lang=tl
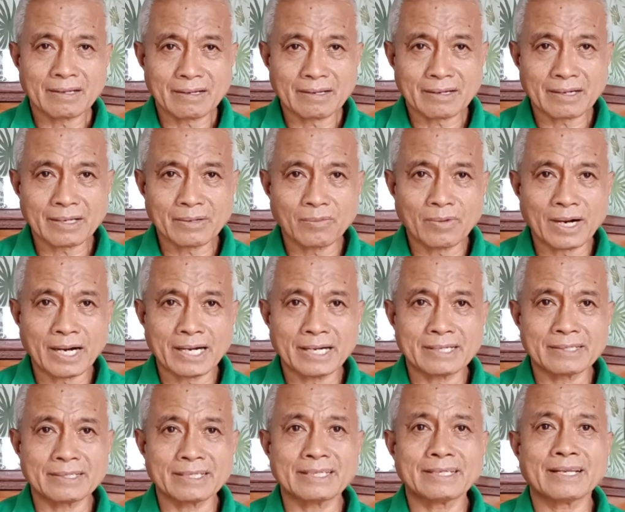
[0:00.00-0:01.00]

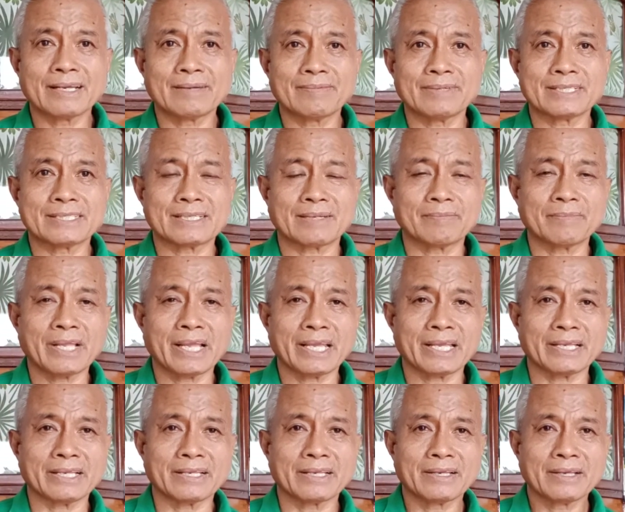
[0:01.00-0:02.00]
reward in heaven someday.
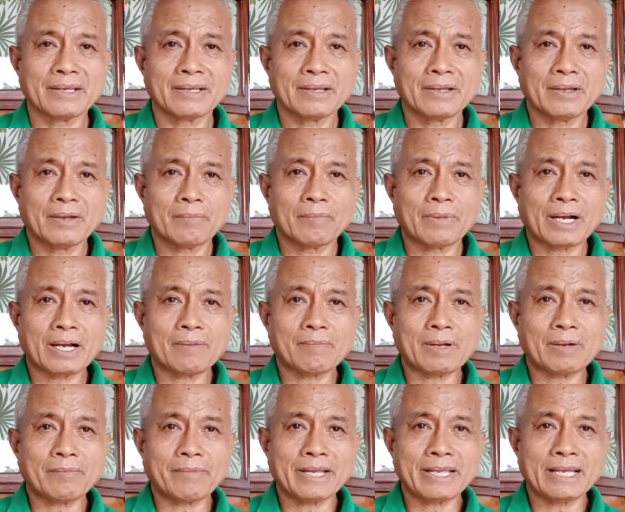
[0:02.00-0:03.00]
Baka
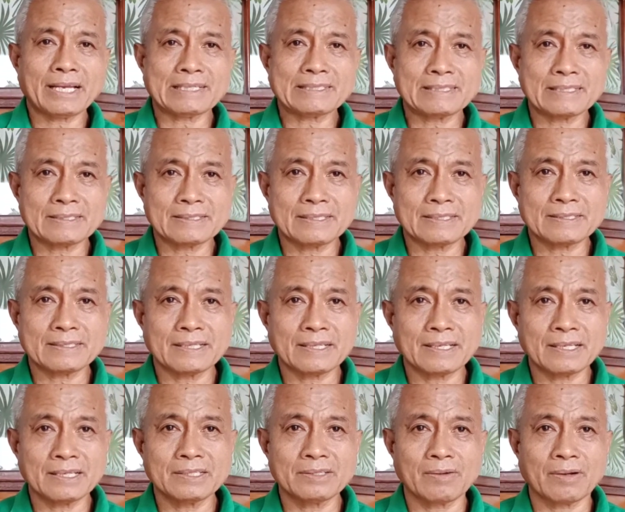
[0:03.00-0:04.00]
mamaya
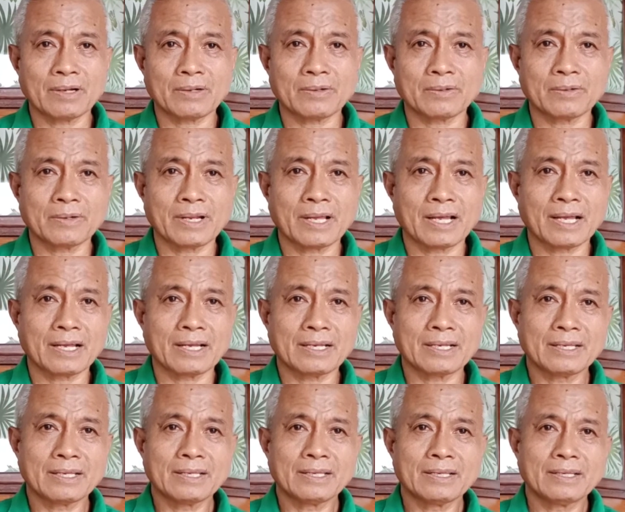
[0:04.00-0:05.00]
sisisihin nyo ako na,
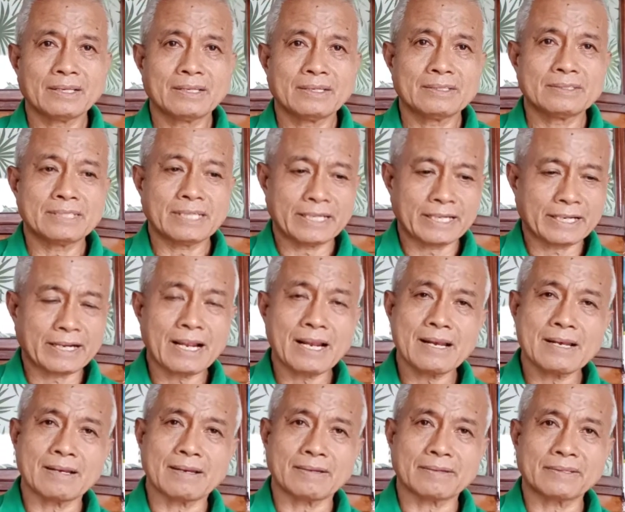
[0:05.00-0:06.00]

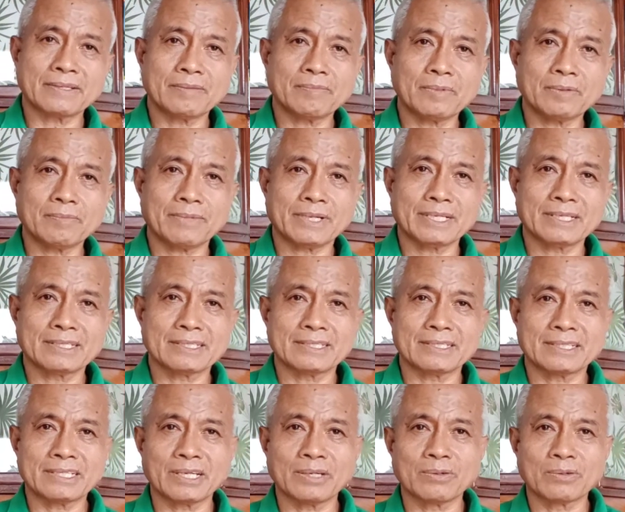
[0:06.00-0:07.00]
General, hindi mo man
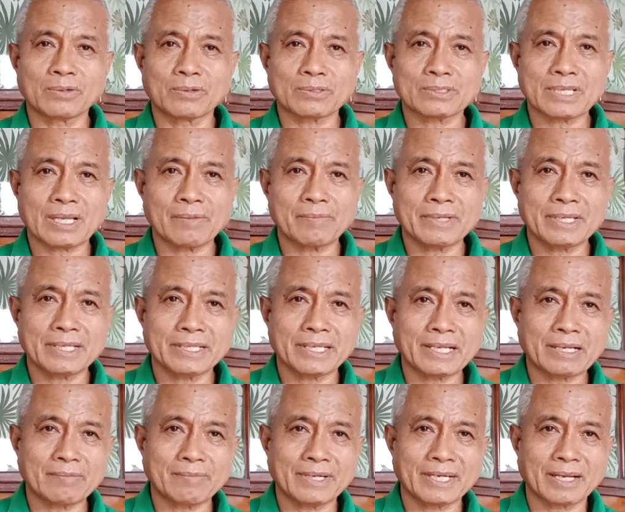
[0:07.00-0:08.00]
tinuro sa amin, hindi
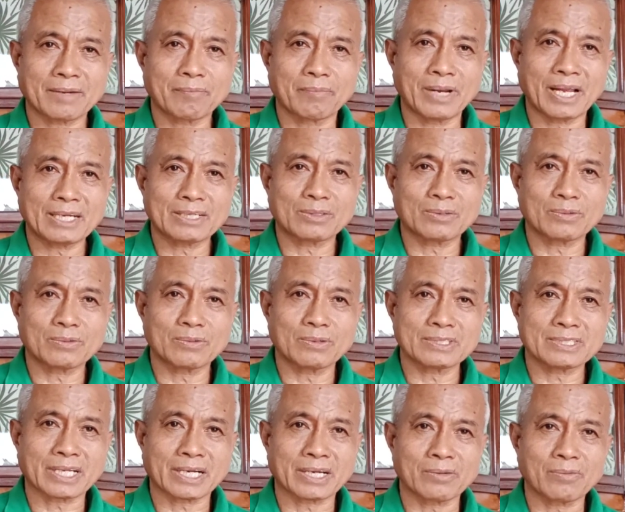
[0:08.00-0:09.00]
ka man nag-vlog tungkol
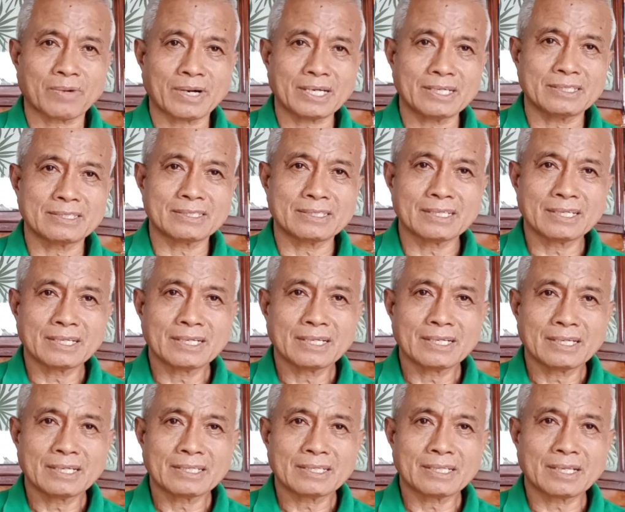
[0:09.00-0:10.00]
sa rewards.
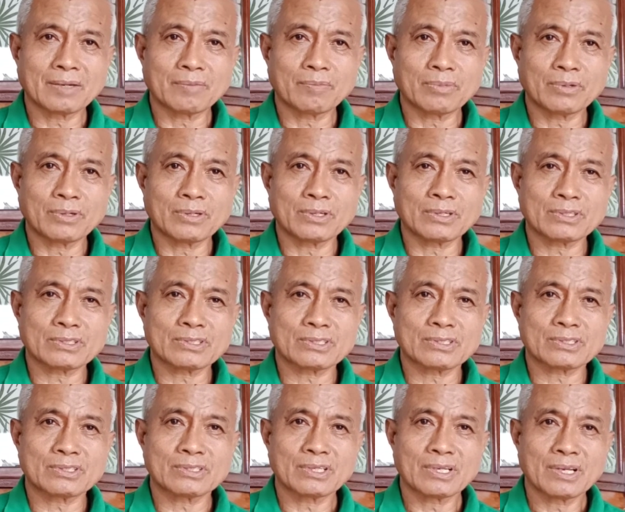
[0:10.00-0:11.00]

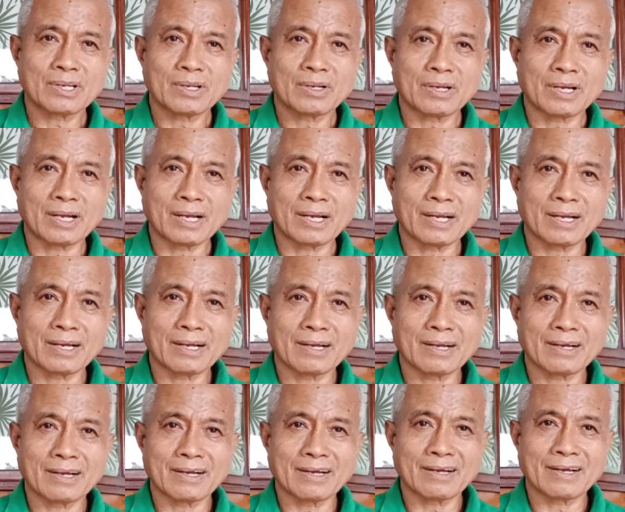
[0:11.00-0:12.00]
Tapos,
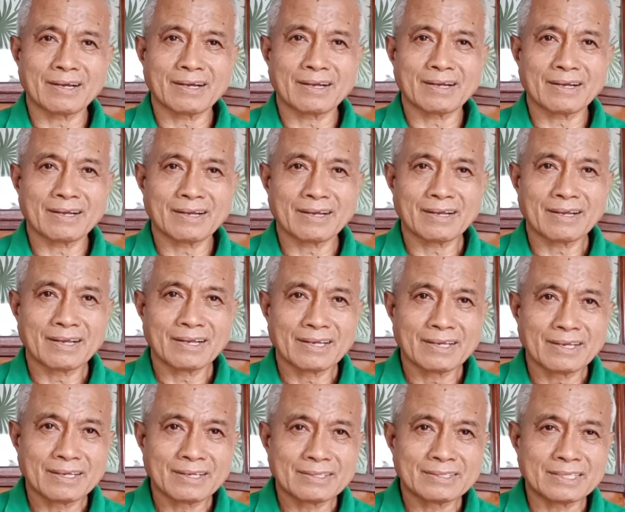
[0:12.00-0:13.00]
uh,
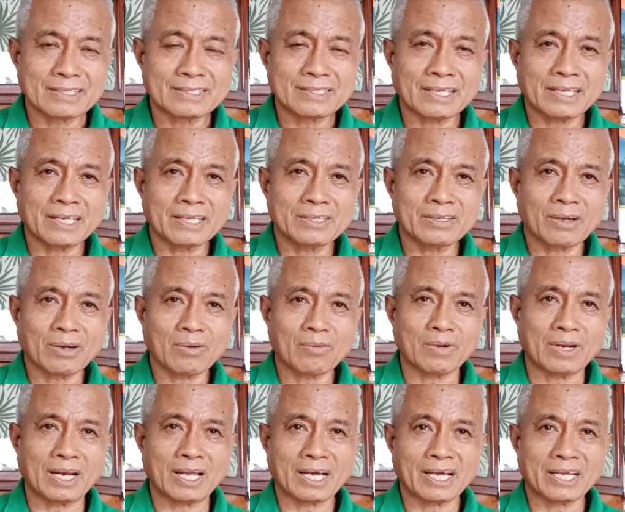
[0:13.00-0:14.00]
sisihin niyo ako,
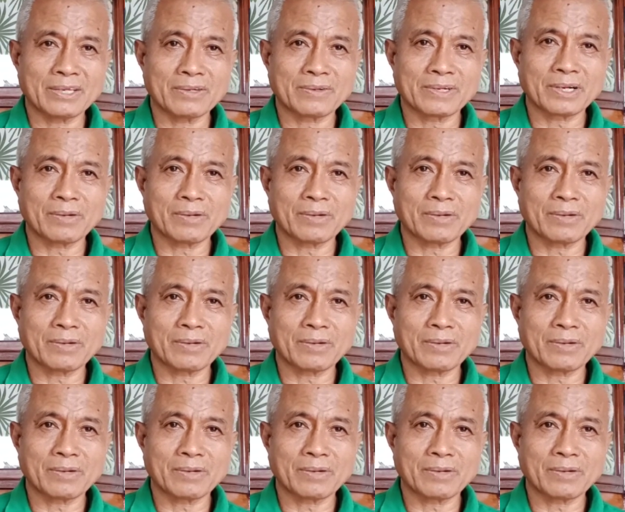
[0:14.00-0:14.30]
wala kayong